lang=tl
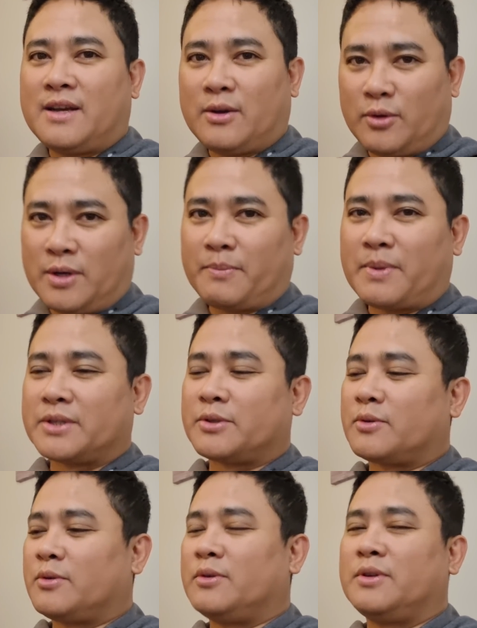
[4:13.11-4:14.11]
ang uling
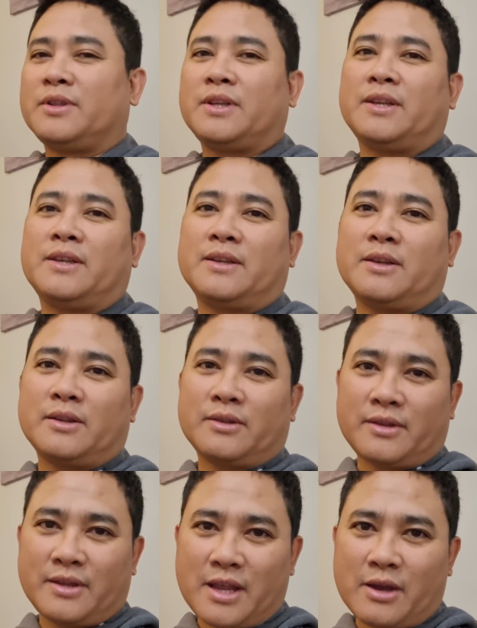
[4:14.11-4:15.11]
pasok ko, then
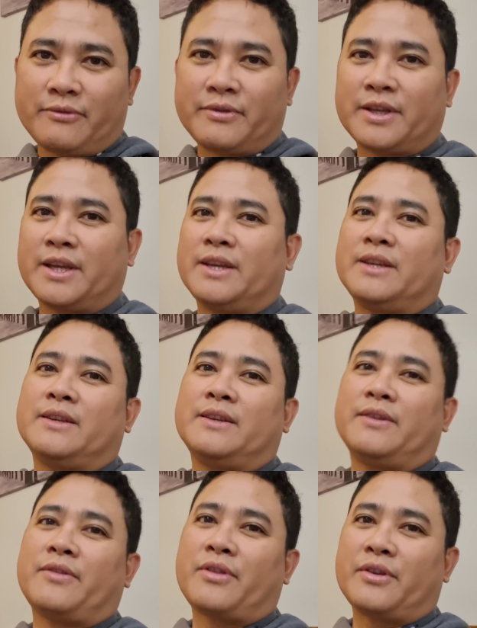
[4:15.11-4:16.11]
day off again.
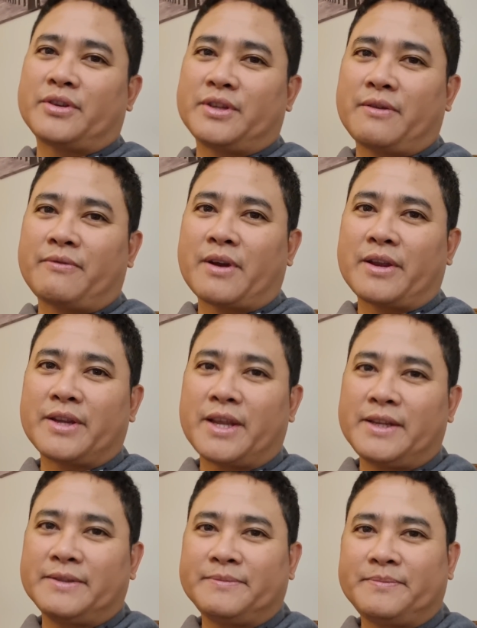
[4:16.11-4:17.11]
Thursday, Friday.